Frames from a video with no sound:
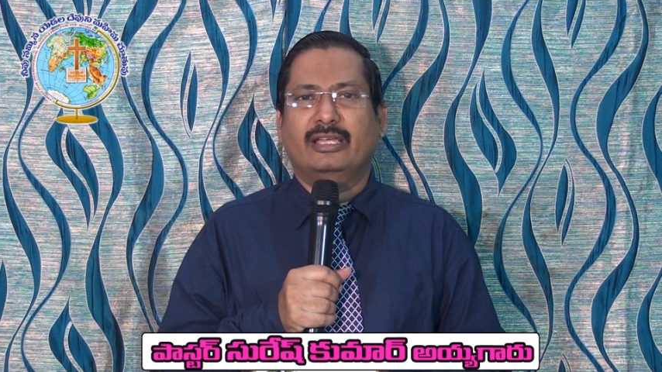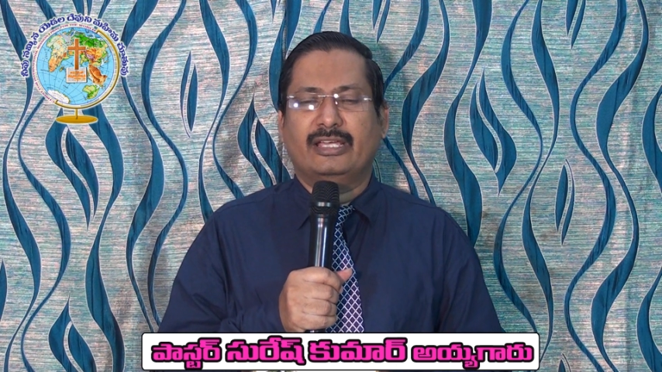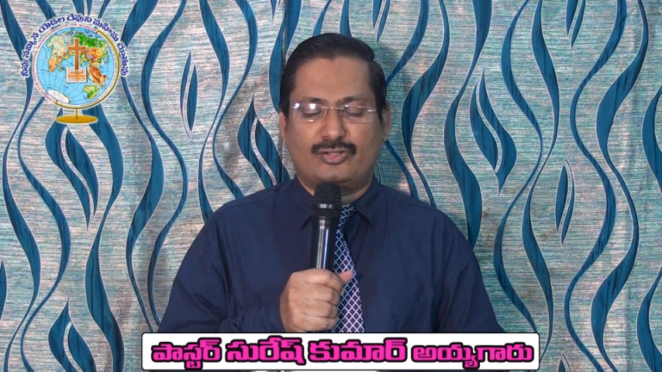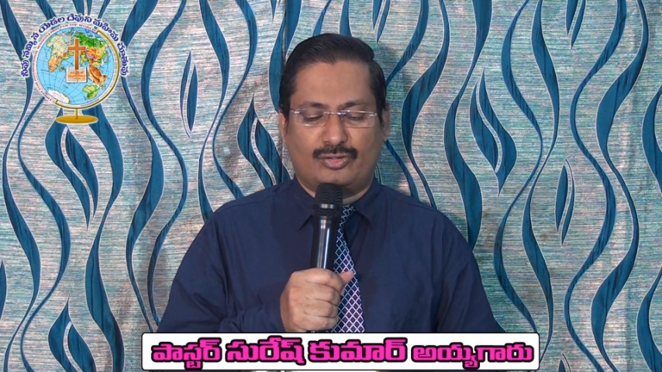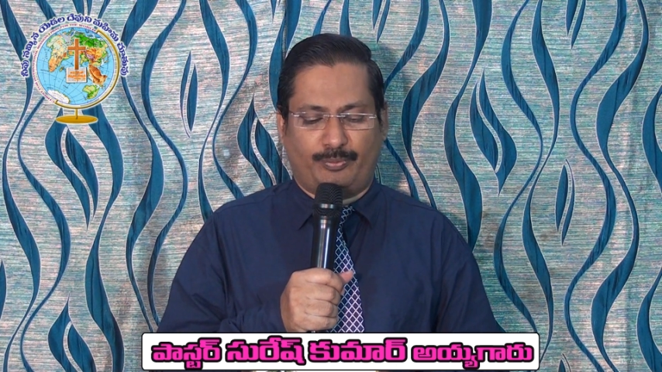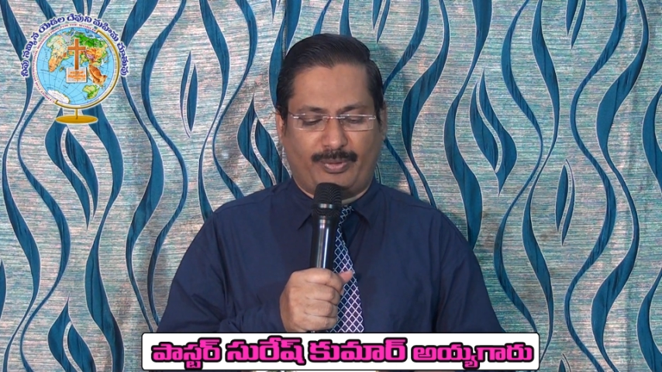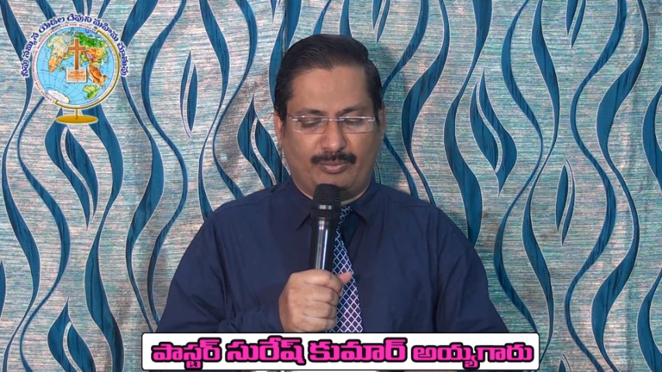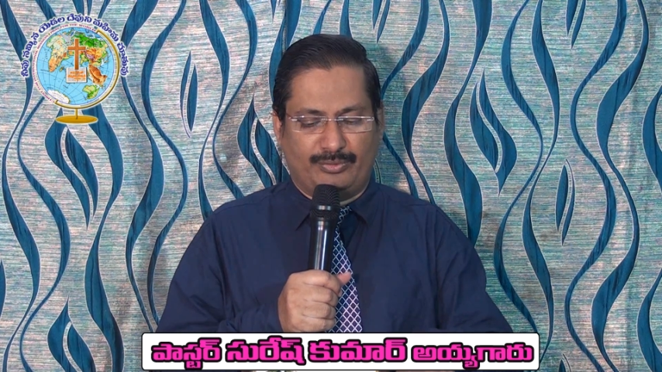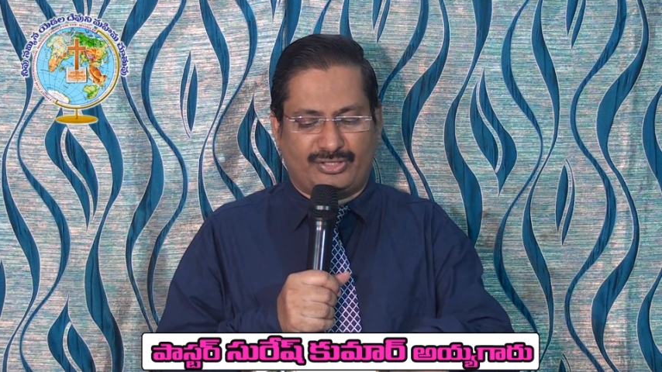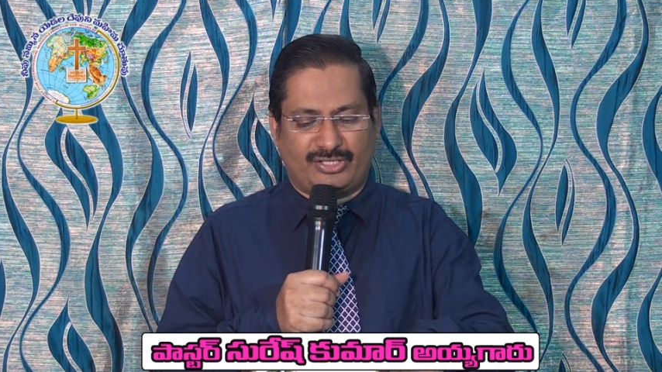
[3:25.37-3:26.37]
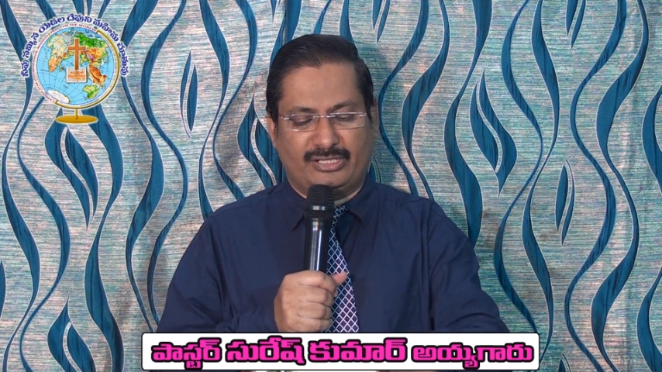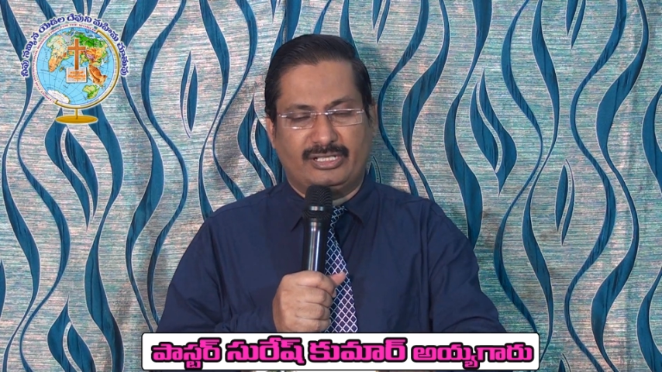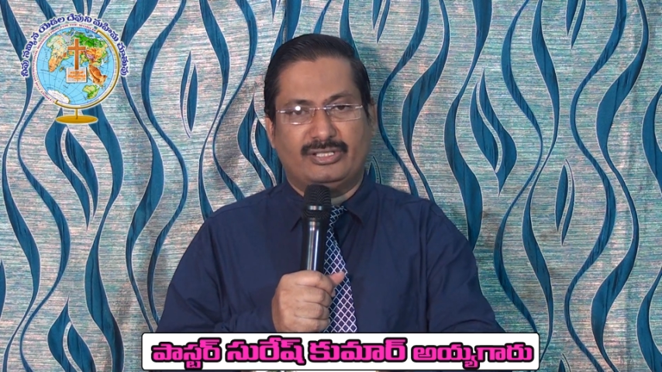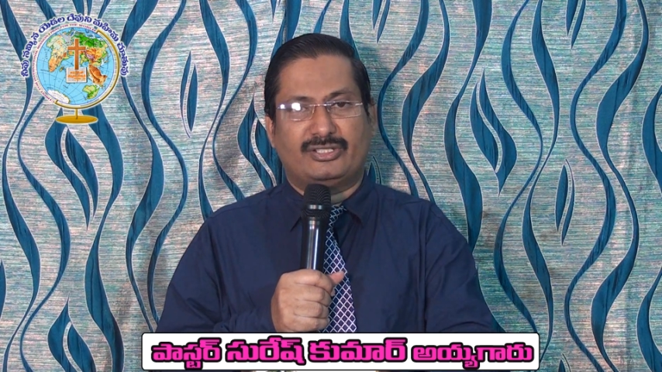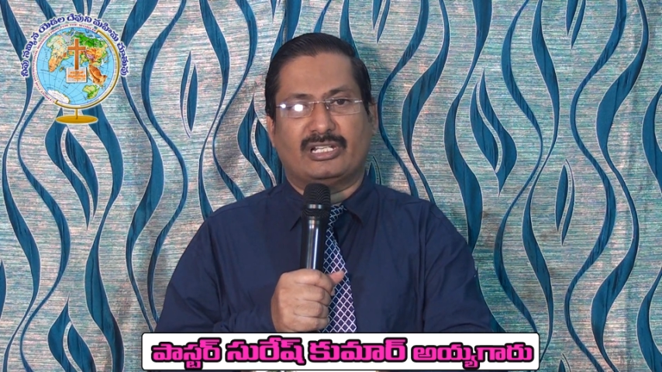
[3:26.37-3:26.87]
యేసు ప్రభు
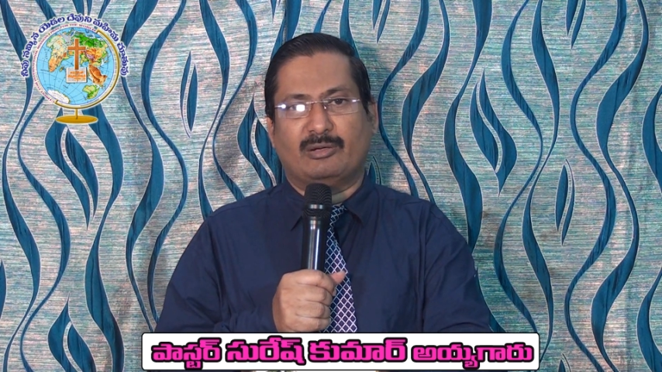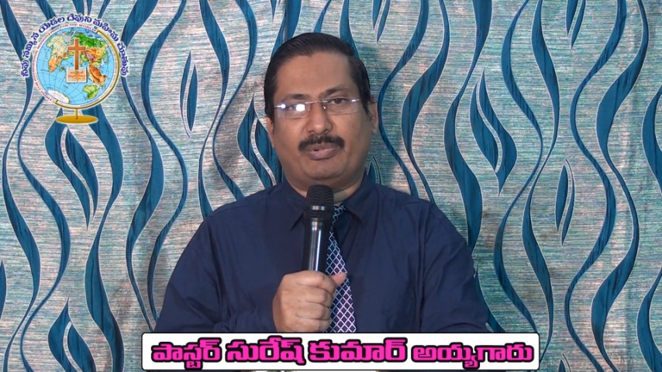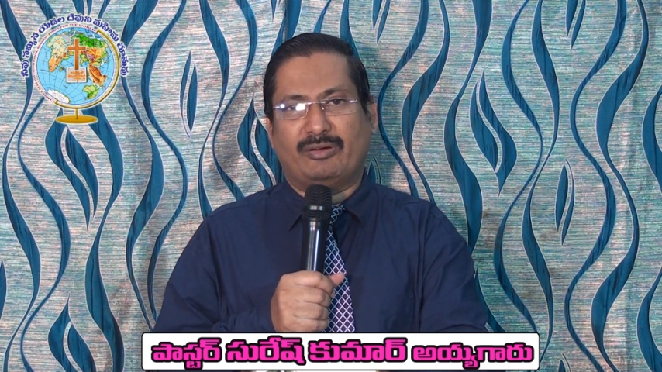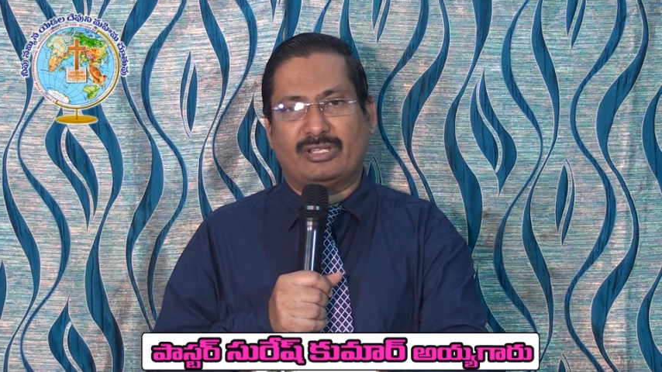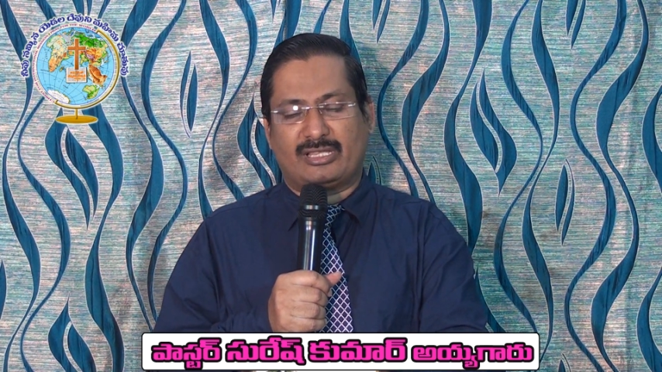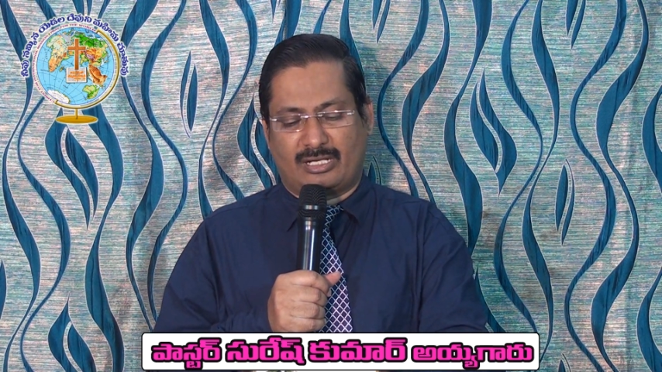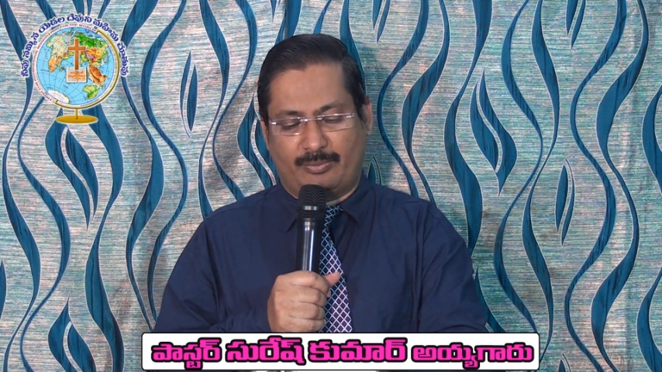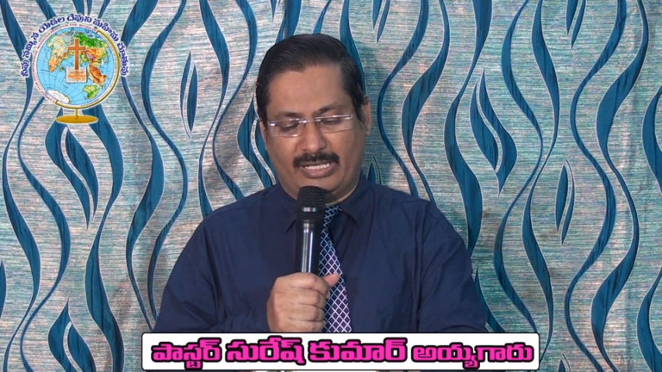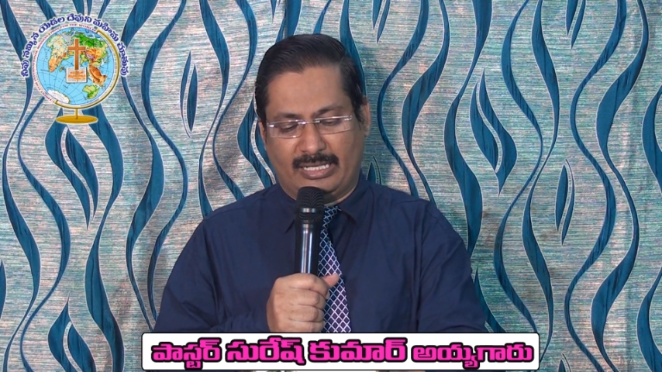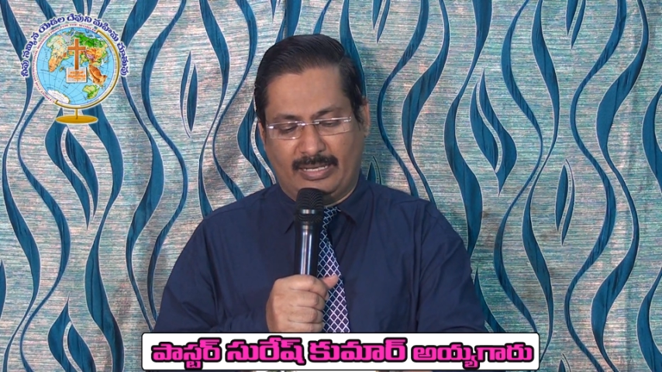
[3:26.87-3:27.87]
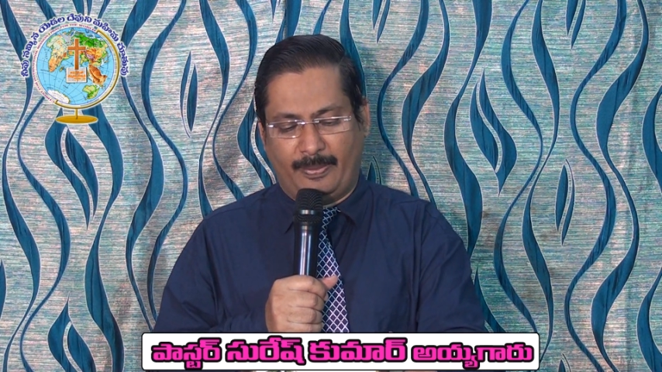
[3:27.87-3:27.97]
చిందించిన పవిత్రమైన